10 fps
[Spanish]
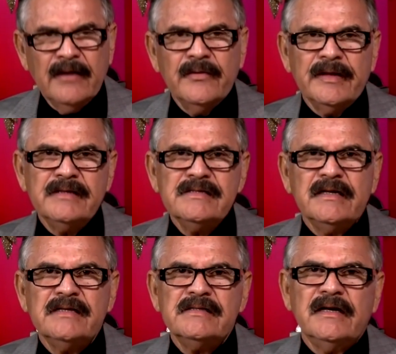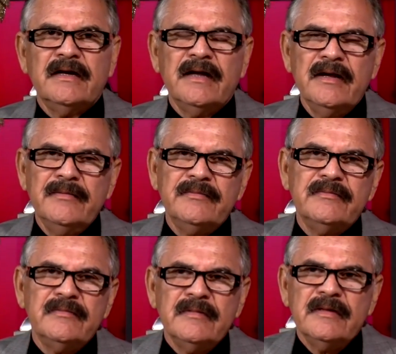Acuérdense que este canal
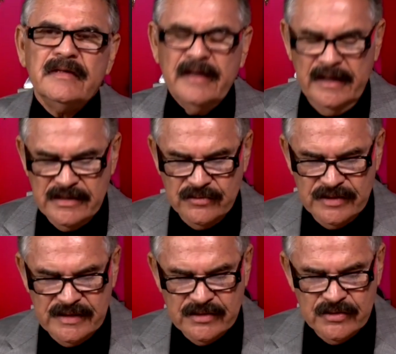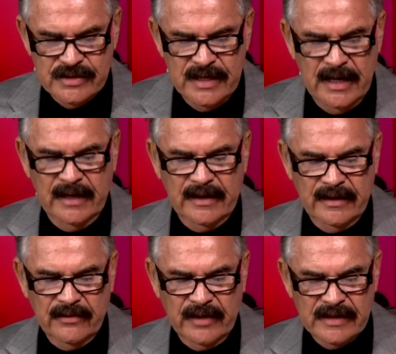de eso se sostiene,
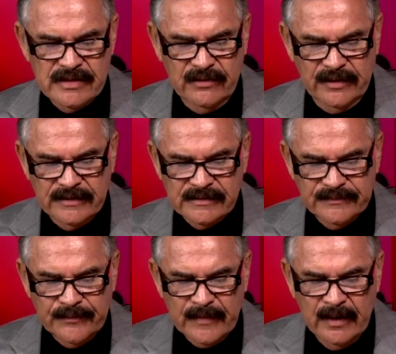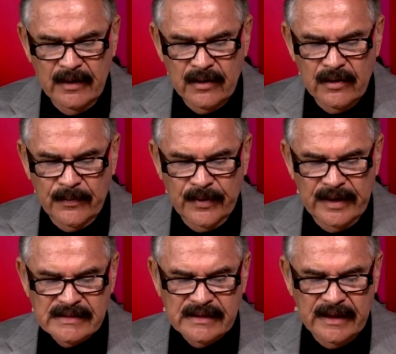de donaciones. Lo puede
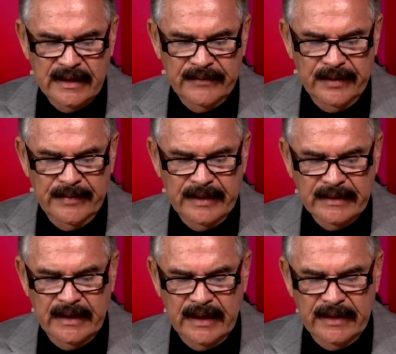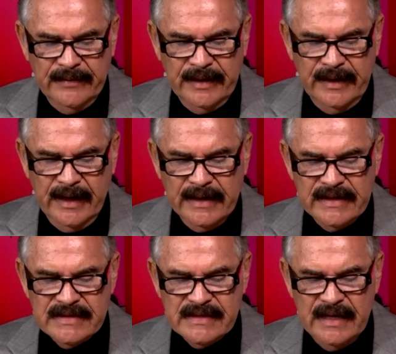hacer libremente en la librería
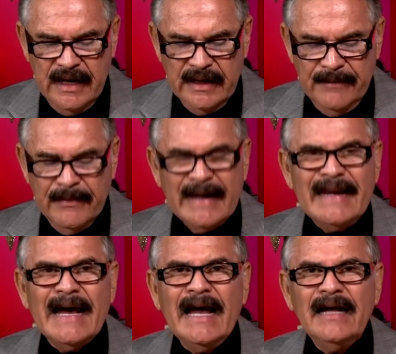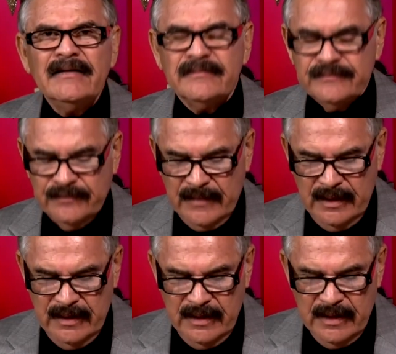cristiana Maná.
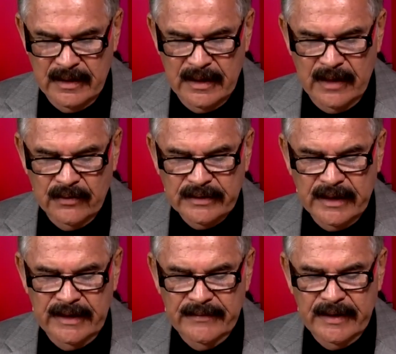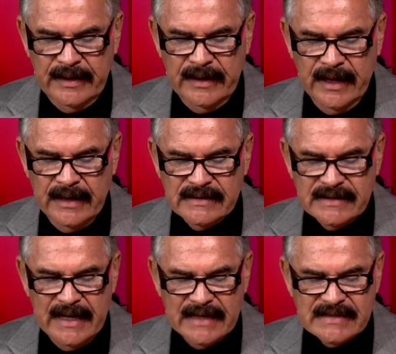La otra librería es
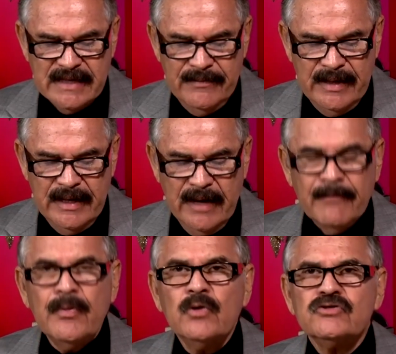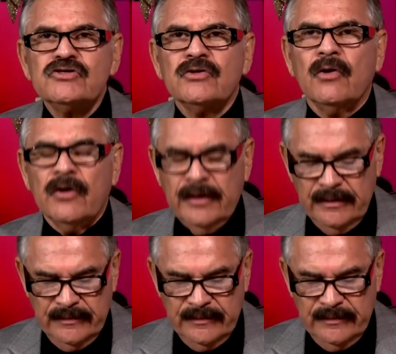la Semilla Bookstore.